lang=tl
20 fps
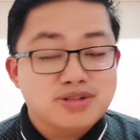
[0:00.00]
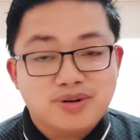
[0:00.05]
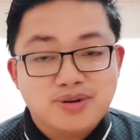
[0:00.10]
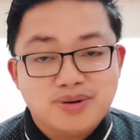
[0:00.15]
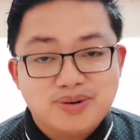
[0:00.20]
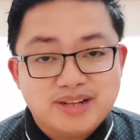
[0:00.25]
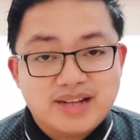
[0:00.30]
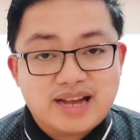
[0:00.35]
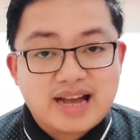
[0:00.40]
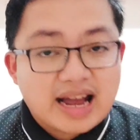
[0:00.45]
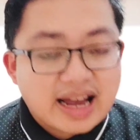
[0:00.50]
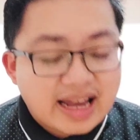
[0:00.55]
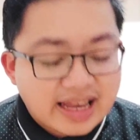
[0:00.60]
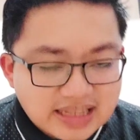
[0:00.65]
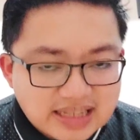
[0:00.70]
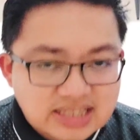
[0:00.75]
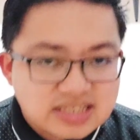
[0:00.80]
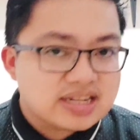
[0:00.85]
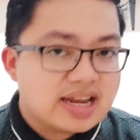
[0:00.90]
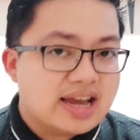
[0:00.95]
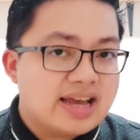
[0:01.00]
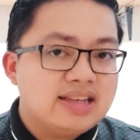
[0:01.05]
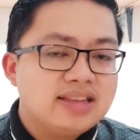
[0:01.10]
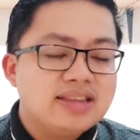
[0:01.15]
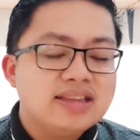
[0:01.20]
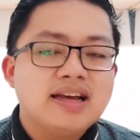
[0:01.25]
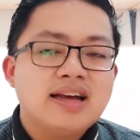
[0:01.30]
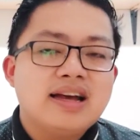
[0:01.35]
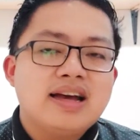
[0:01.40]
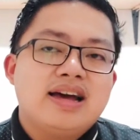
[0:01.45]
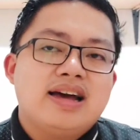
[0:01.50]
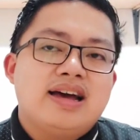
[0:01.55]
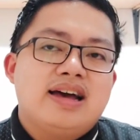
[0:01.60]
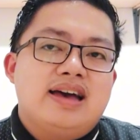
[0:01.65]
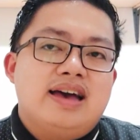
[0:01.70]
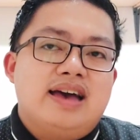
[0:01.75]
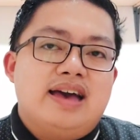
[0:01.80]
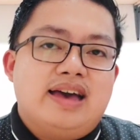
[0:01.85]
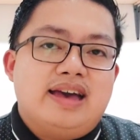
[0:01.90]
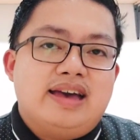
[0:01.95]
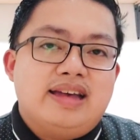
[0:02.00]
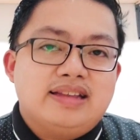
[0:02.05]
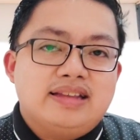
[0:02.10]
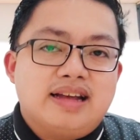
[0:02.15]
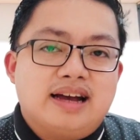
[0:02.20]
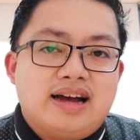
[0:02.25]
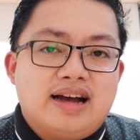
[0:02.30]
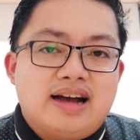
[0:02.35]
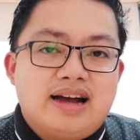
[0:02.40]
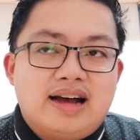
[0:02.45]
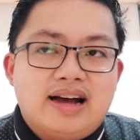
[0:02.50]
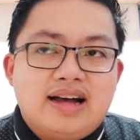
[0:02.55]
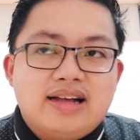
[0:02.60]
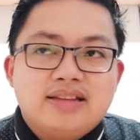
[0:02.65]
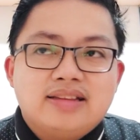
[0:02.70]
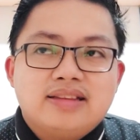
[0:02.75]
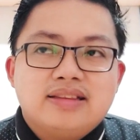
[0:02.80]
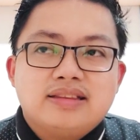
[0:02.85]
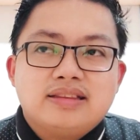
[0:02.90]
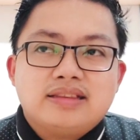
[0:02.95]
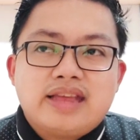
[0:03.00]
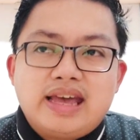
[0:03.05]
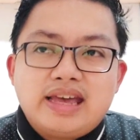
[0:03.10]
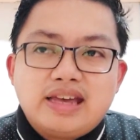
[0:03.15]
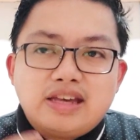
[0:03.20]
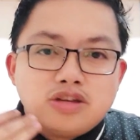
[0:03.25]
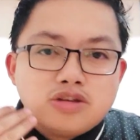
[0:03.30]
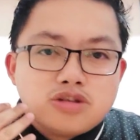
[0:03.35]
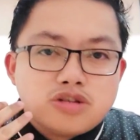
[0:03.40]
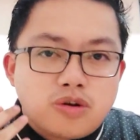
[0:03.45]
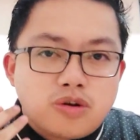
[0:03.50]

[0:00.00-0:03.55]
So, nakaka-excite. And uh, thank you